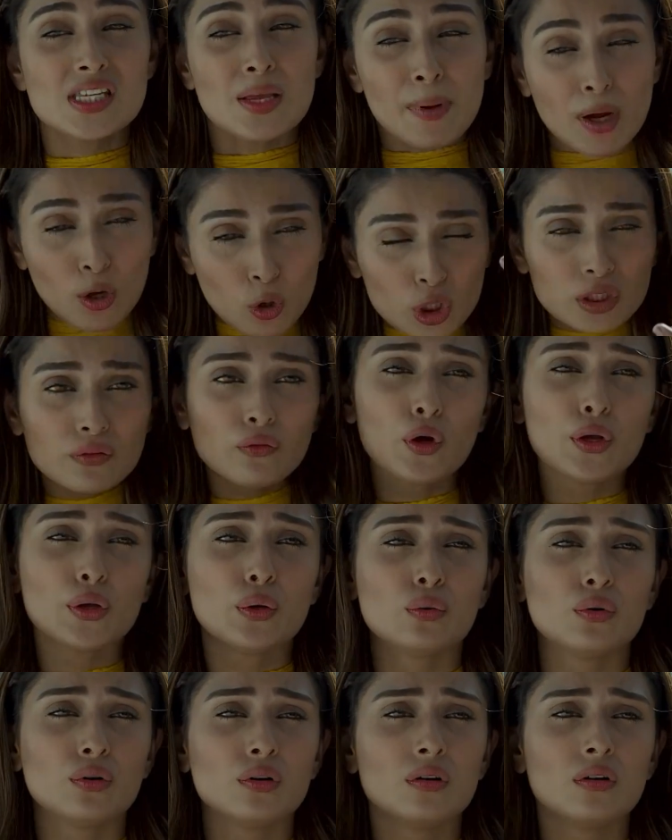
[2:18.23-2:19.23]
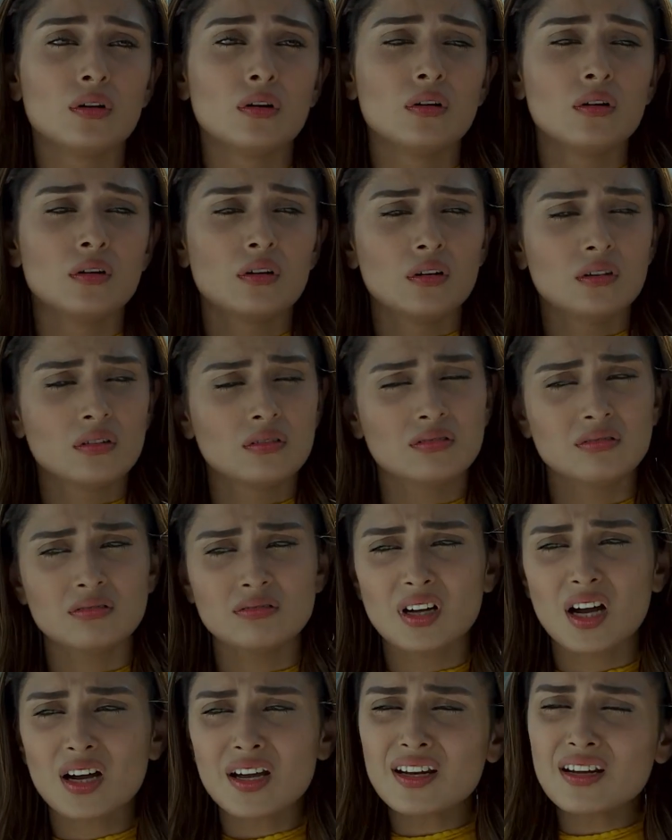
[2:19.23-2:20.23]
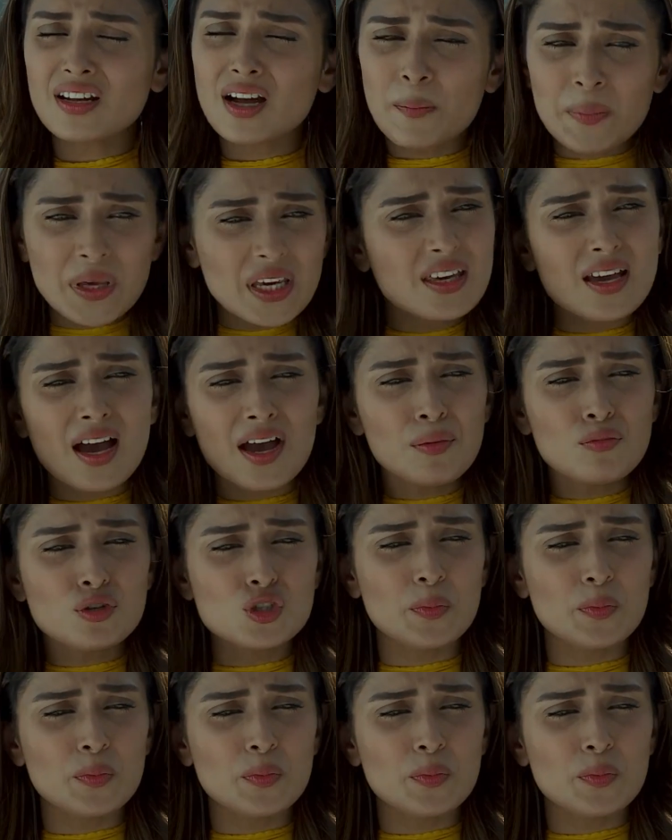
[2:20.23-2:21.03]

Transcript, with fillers: Ben de eksik olan hiçbir şey